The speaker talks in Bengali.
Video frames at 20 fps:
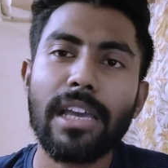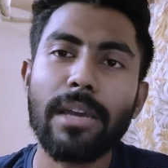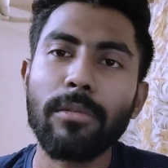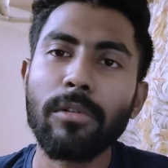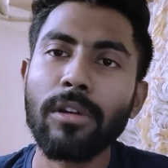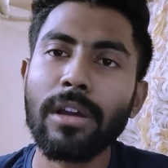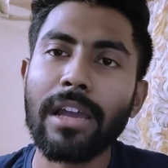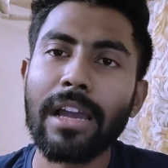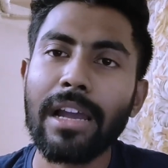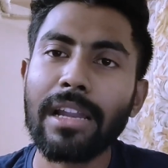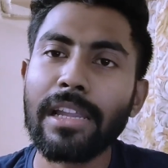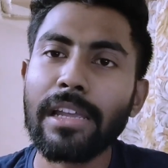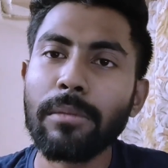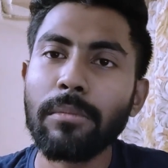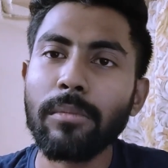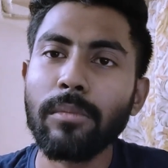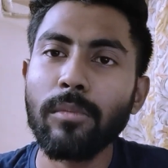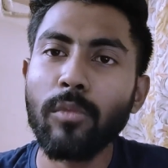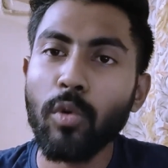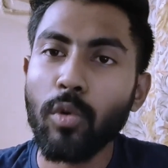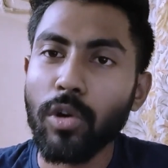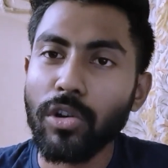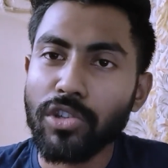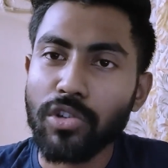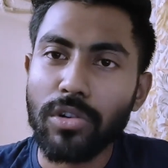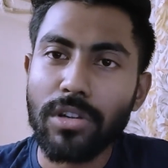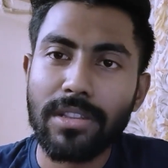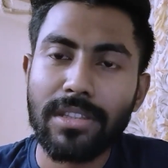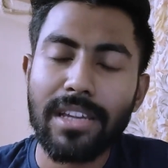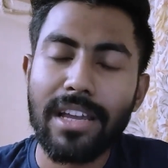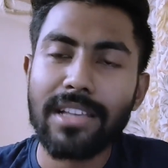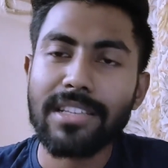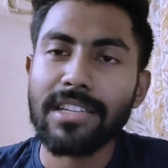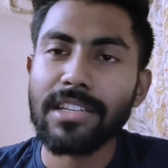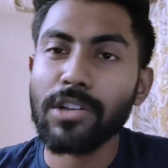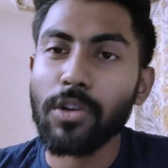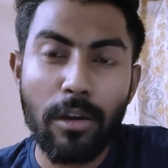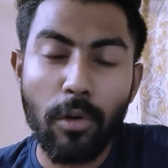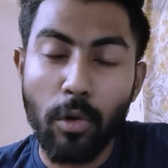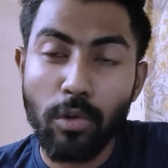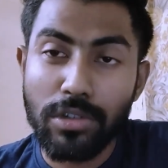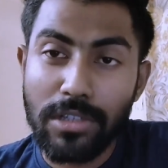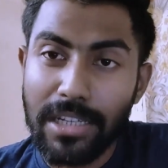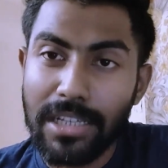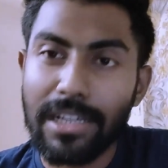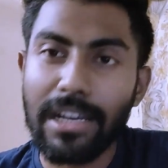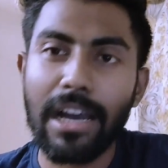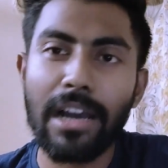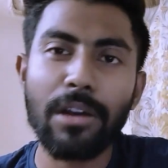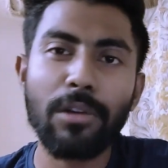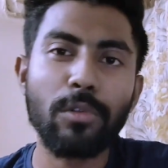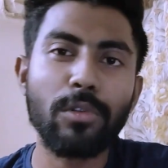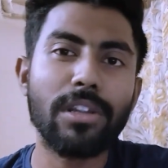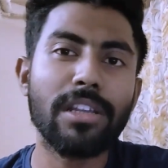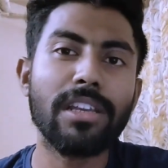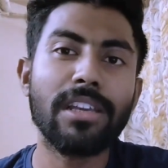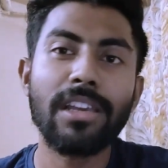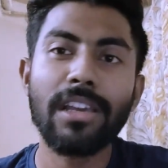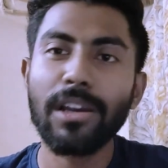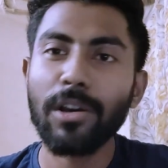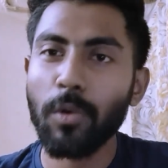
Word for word: এবং এখানে মুখ্য চরিত্রে আছেন কৌশিক গাঙ্গুলি